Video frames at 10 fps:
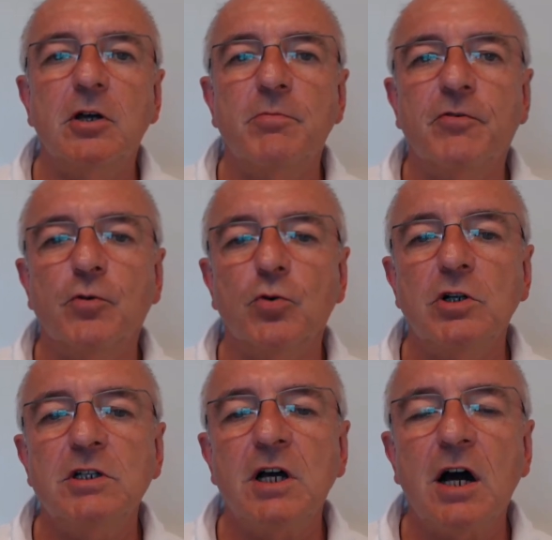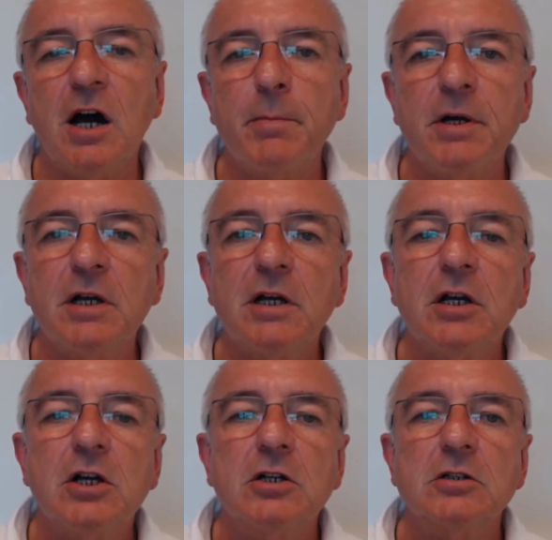empfohlen habe
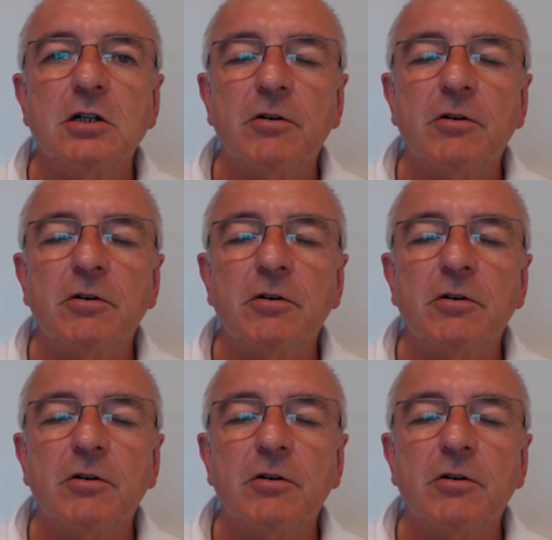äh,